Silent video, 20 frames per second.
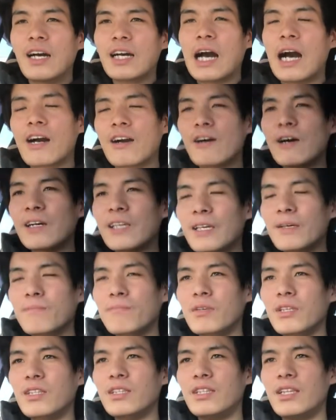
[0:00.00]
香川県
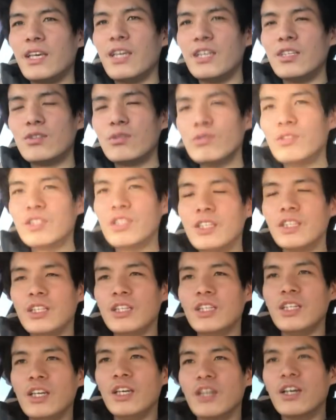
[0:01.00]
民って1月
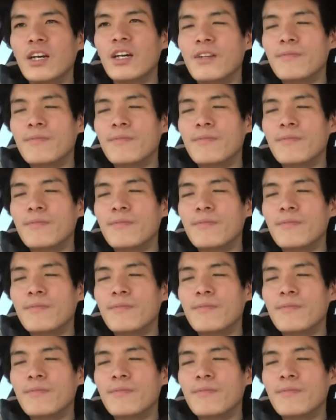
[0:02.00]
に、